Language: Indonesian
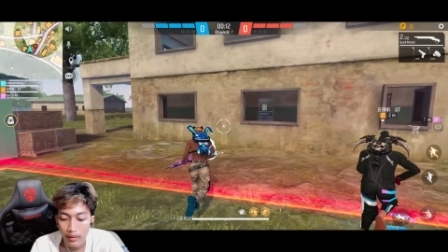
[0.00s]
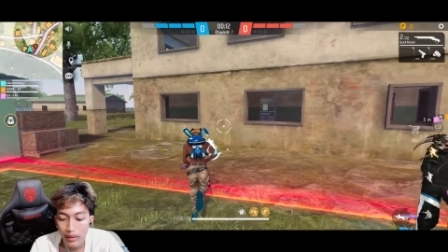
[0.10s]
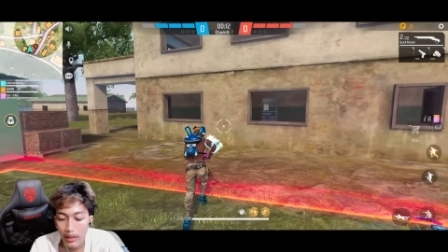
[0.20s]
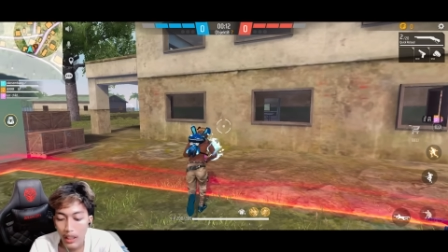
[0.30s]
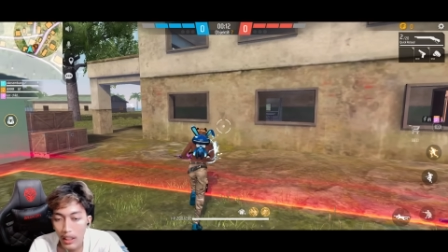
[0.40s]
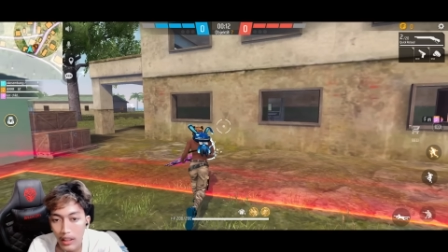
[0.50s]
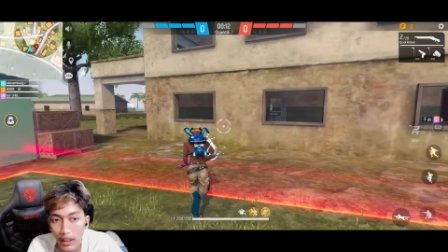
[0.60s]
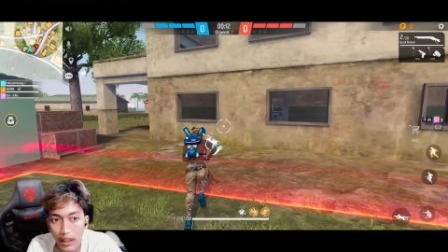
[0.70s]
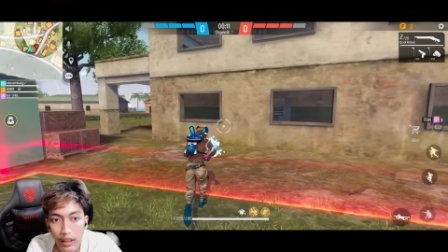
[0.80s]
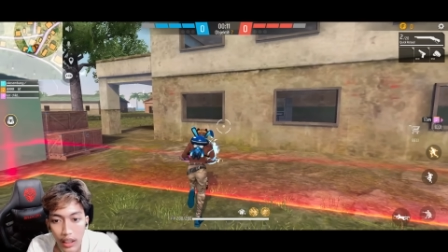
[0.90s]
Jadi
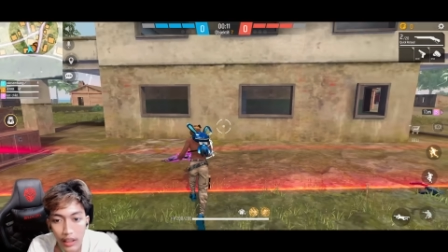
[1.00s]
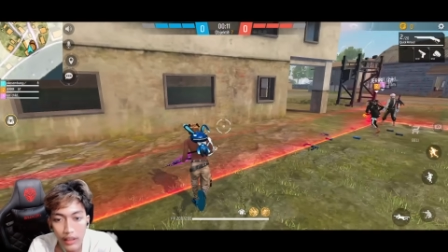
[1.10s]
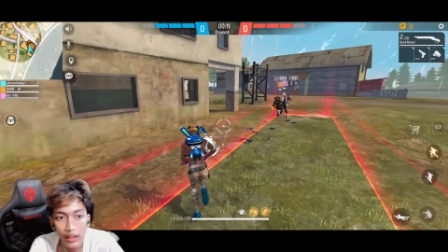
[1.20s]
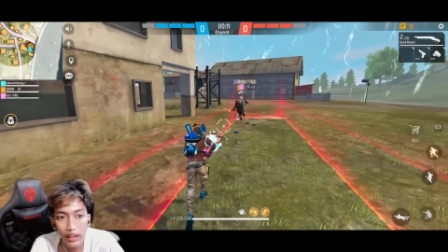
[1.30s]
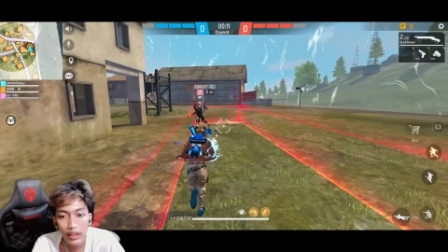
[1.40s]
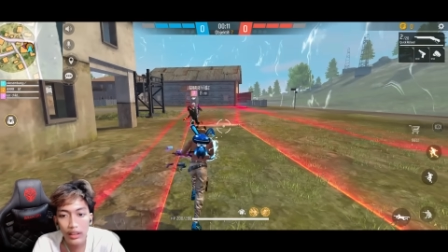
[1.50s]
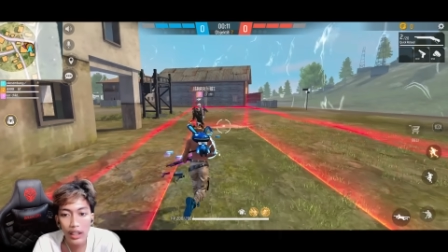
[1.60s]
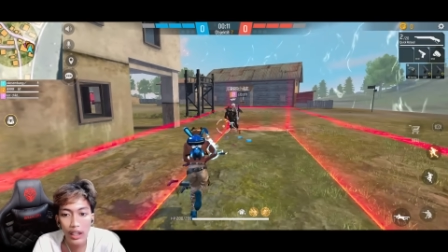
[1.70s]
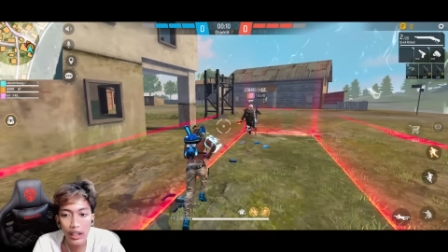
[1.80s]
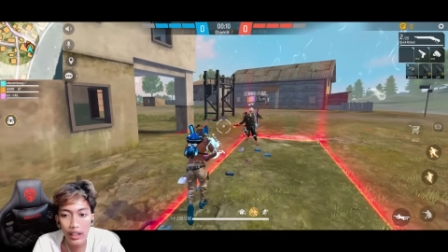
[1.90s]
kita di sini
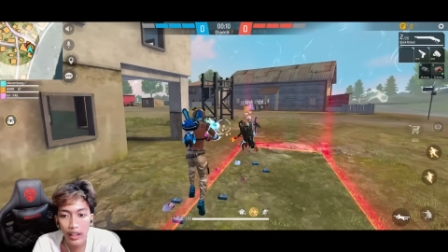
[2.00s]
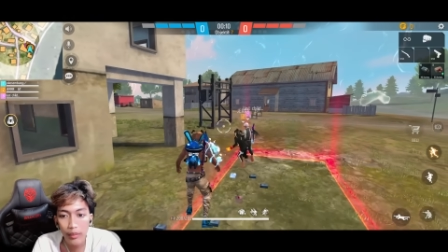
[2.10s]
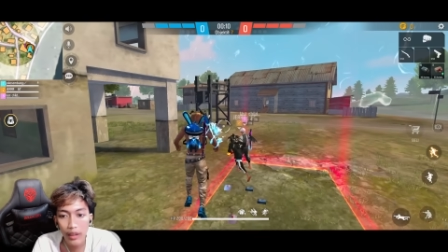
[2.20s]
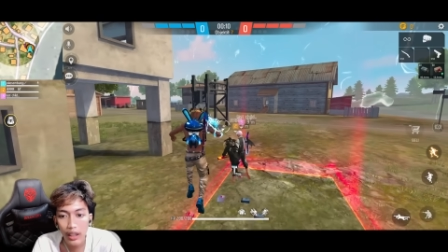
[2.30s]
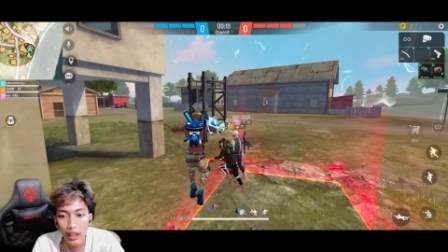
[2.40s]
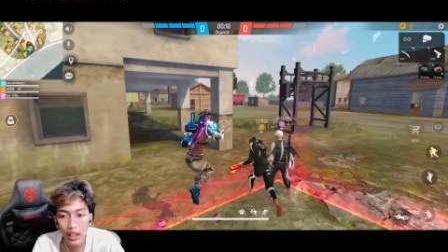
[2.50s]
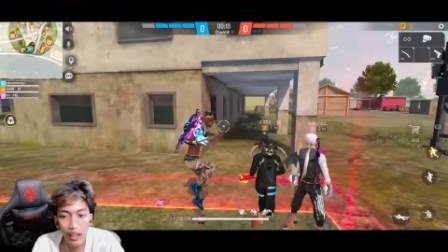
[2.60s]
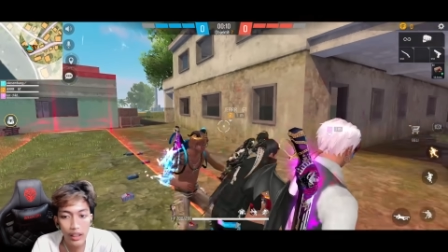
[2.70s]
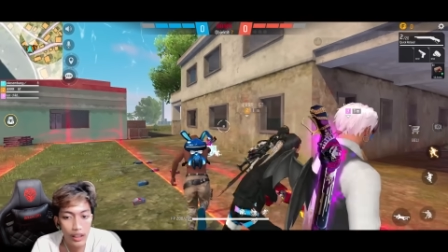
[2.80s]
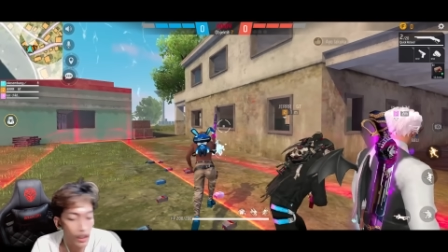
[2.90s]
RM ya
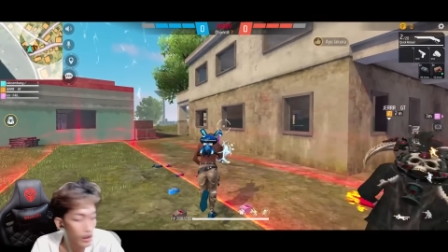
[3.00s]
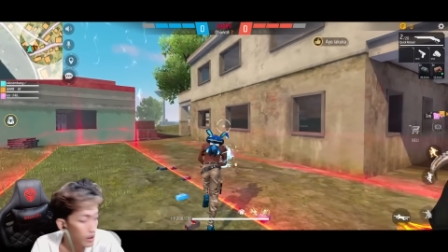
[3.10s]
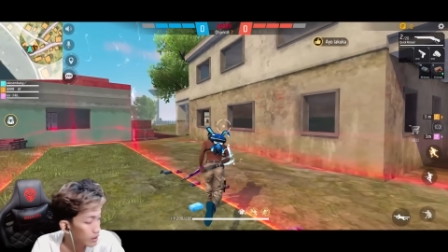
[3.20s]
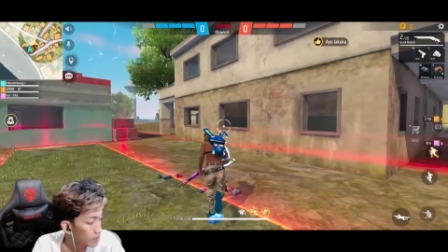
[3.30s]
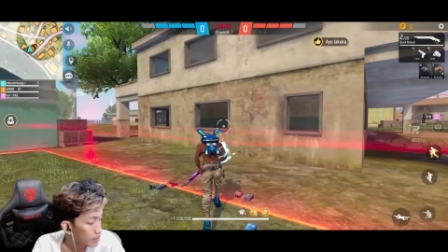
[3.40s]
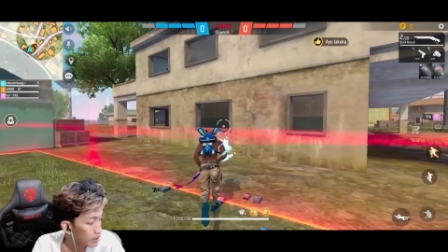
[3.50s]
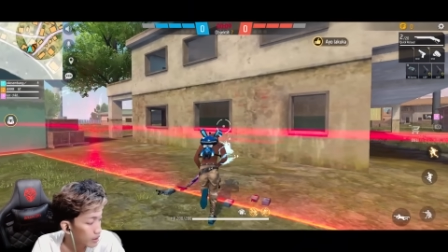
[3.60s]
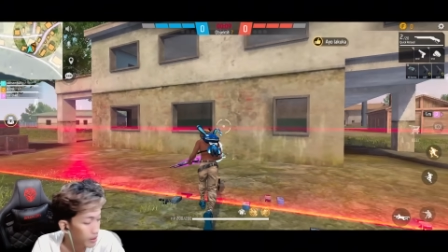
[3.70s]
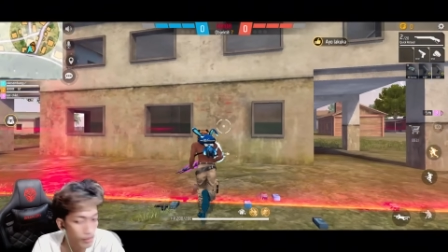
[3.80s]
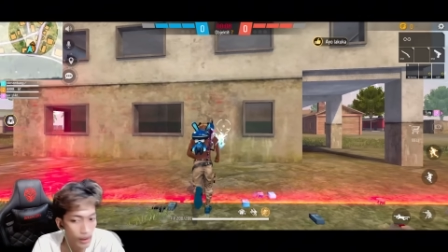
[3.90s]
adik-adik karena
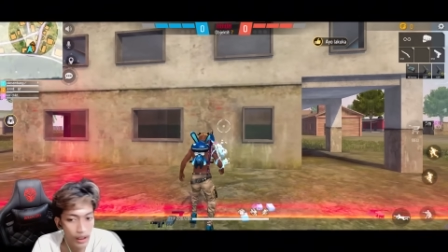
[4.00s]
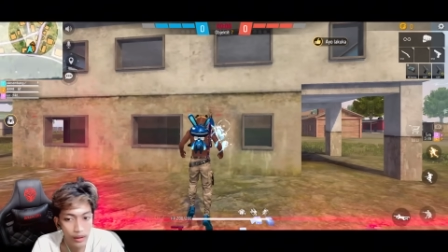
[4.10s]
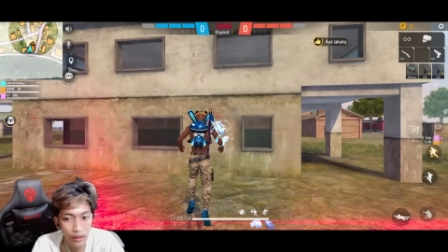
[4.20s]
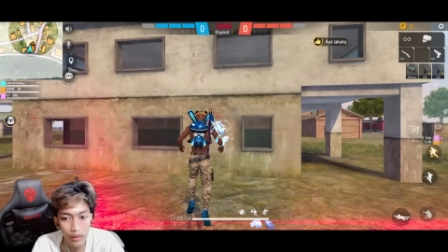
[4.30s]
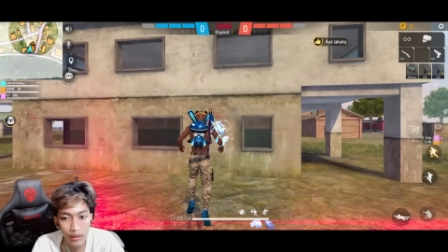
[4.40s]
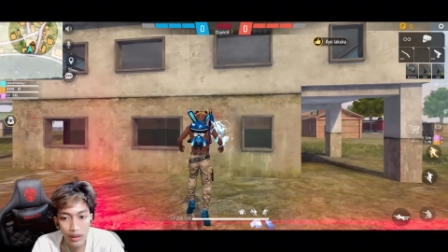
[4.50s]
temennya Bang Gusra